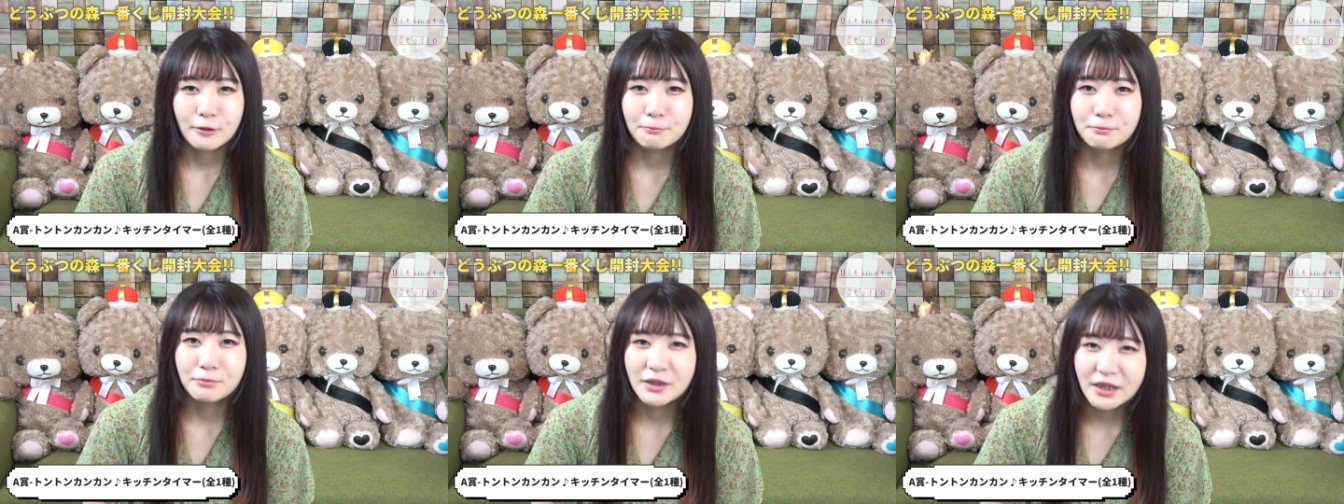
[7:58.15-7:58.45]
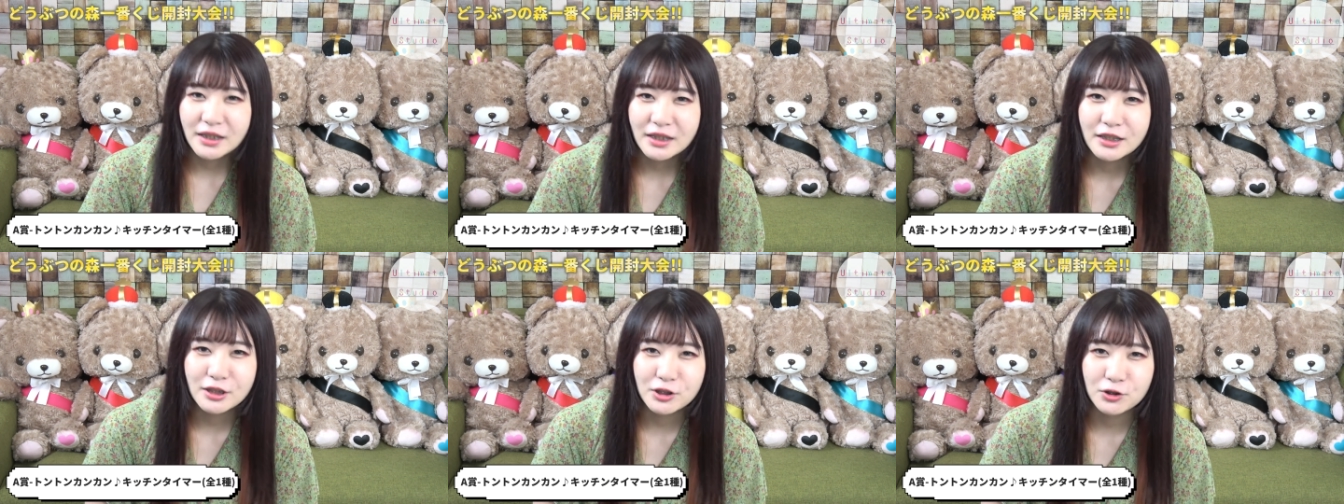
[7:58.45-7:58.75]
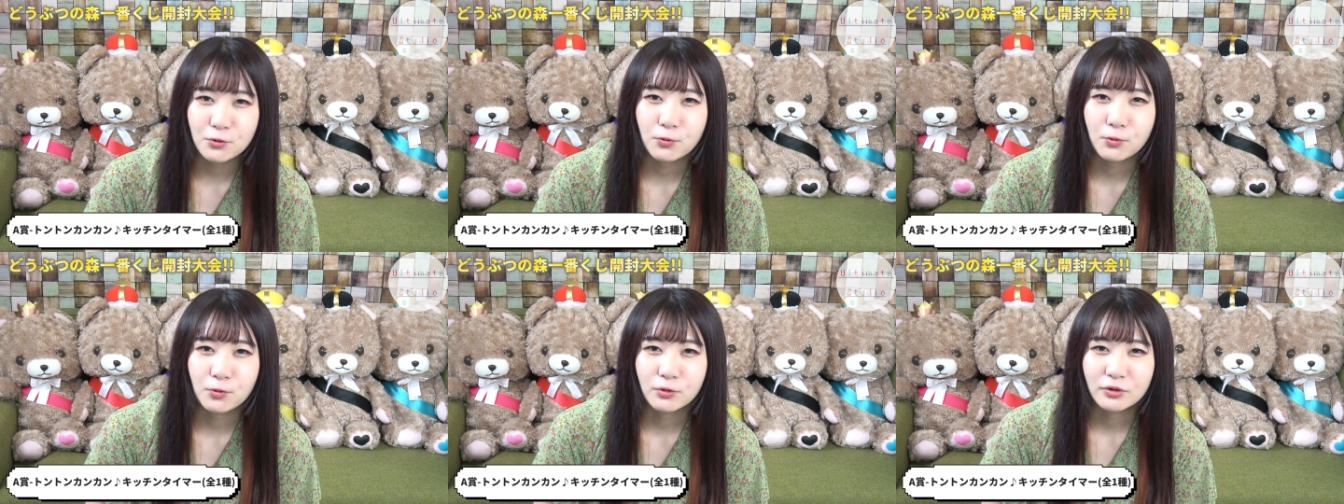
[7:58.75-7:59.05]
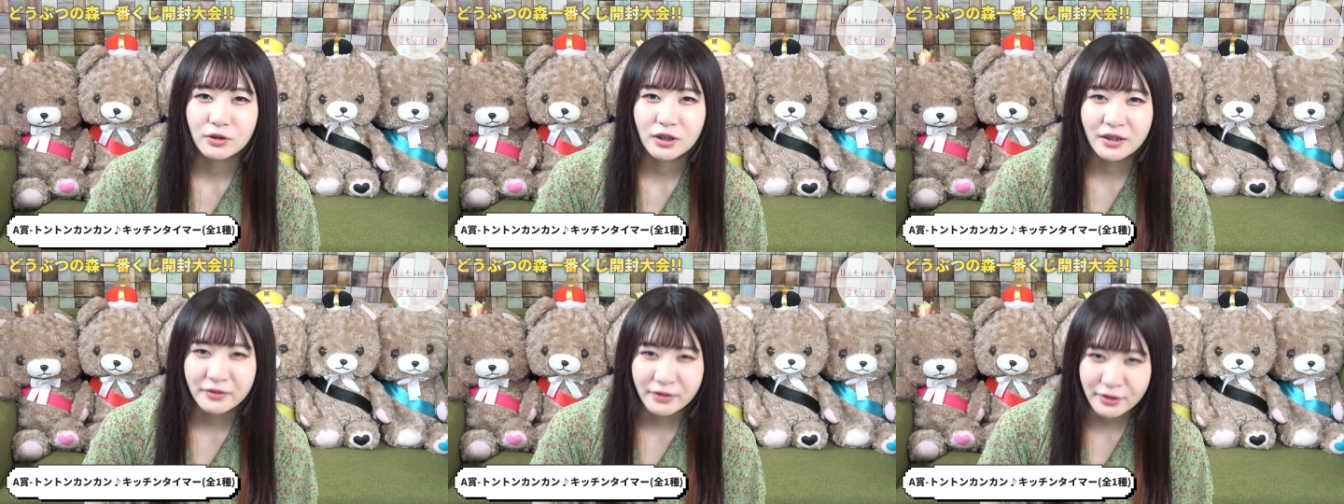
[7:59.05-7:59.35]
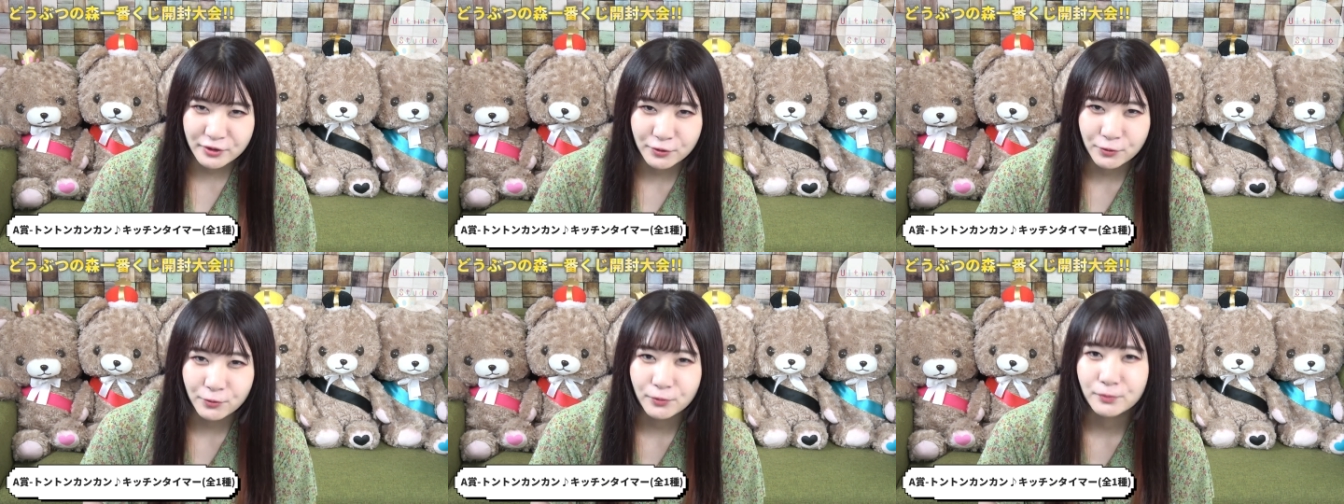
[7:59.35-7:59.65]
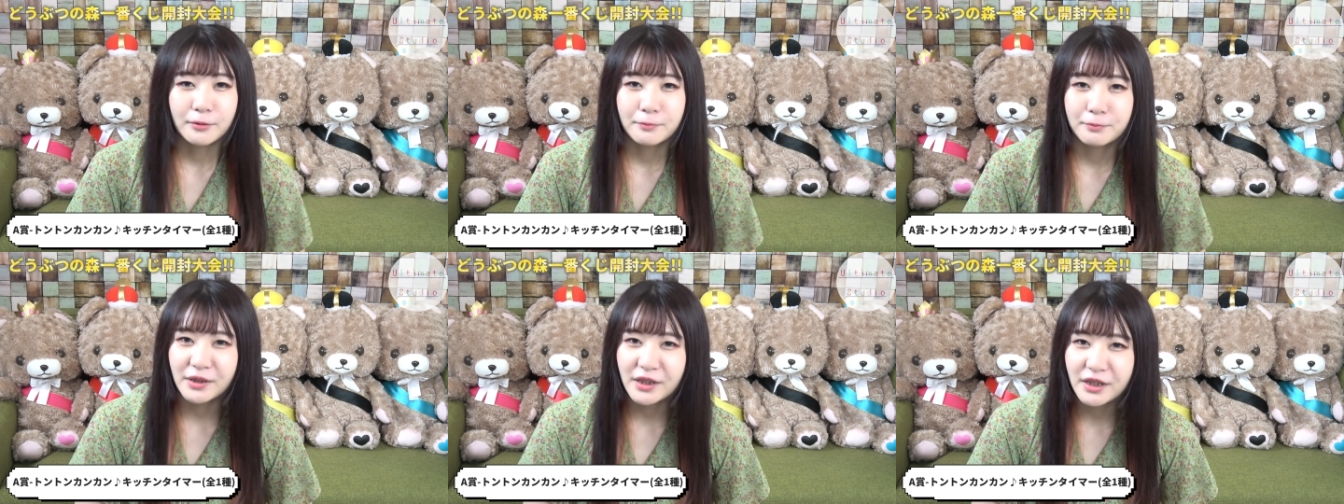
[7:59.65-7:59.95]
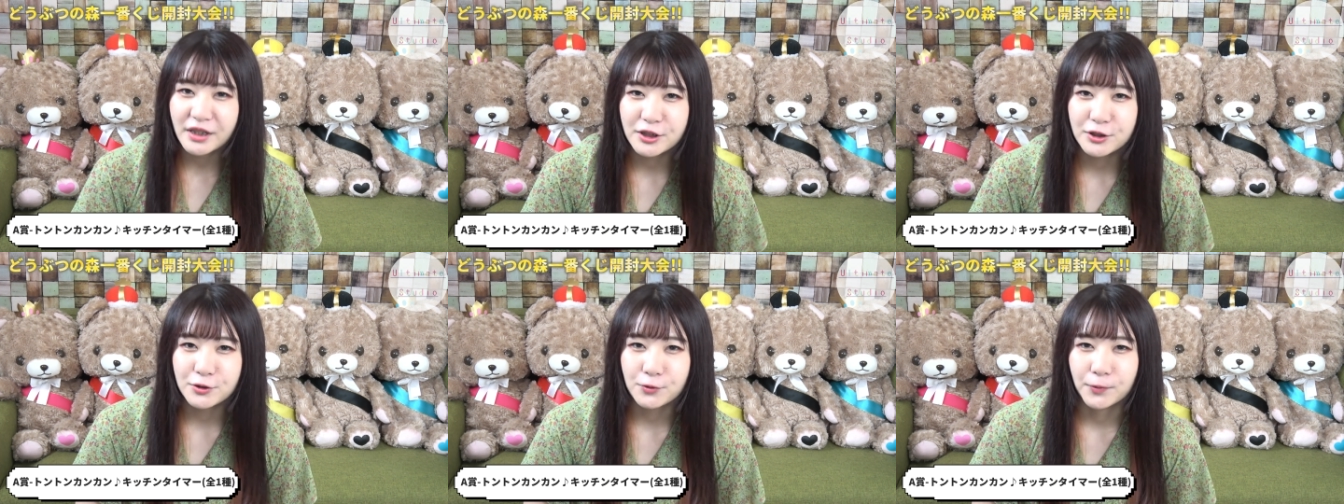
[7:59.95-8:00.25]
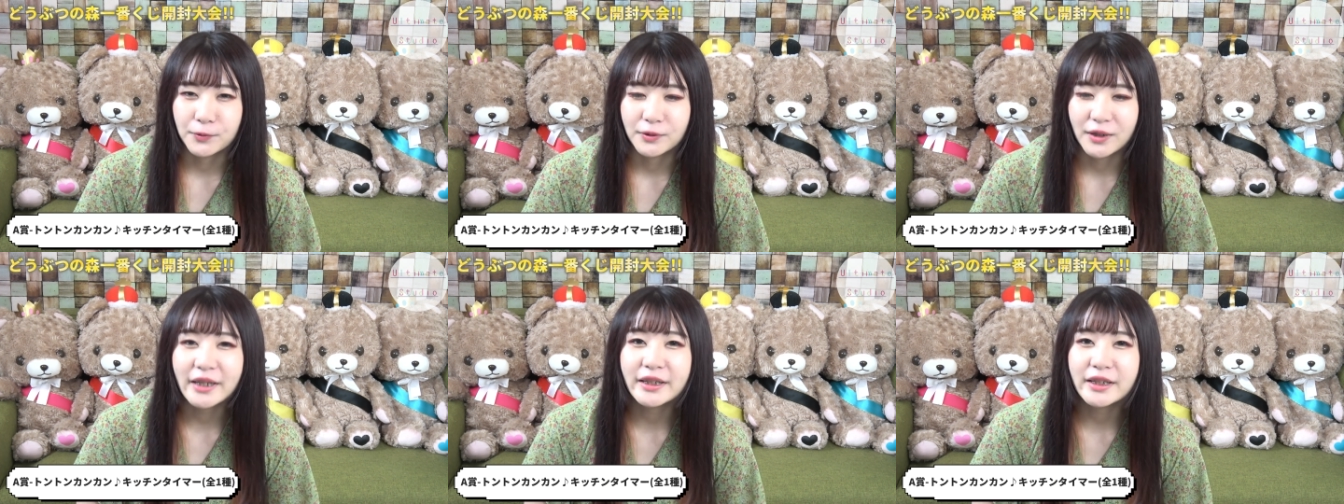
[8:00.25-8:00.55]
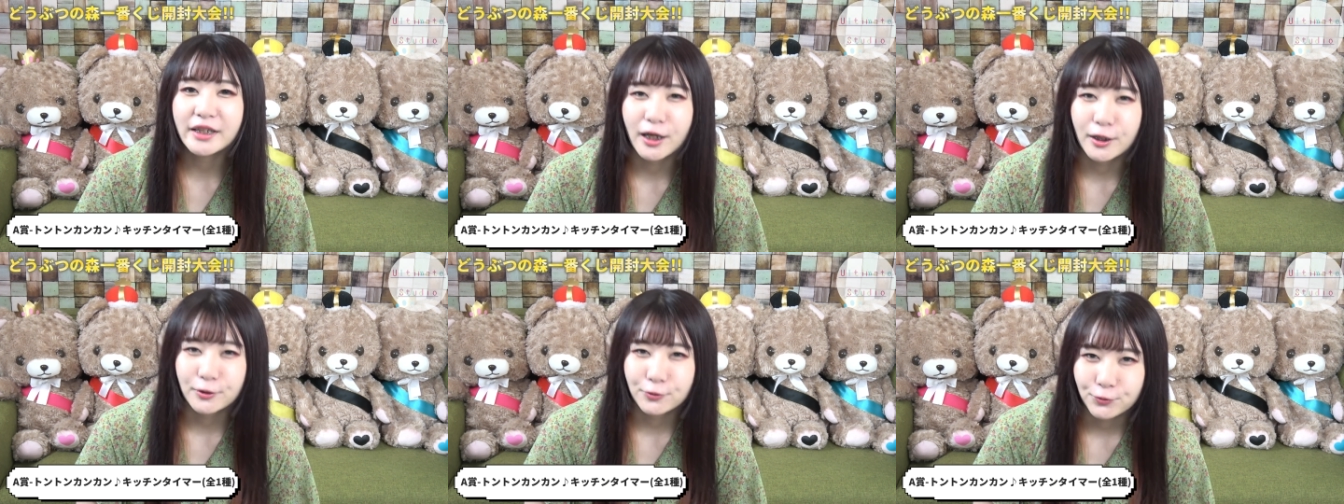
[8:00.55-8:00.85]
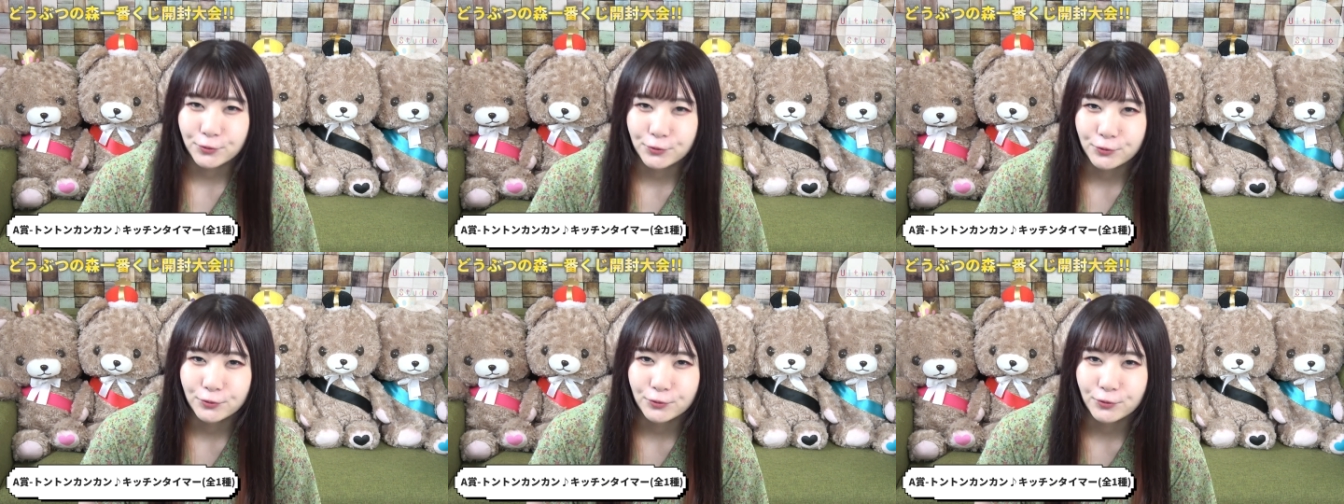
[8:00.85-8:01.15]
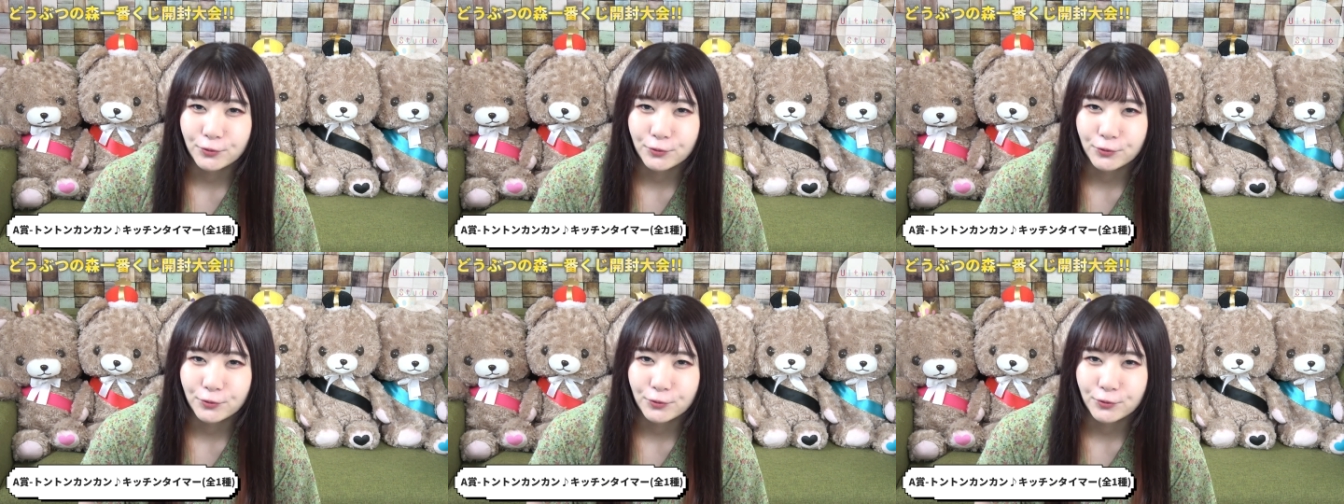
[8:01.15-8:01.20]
B 賞なんですよ。B 賞何かという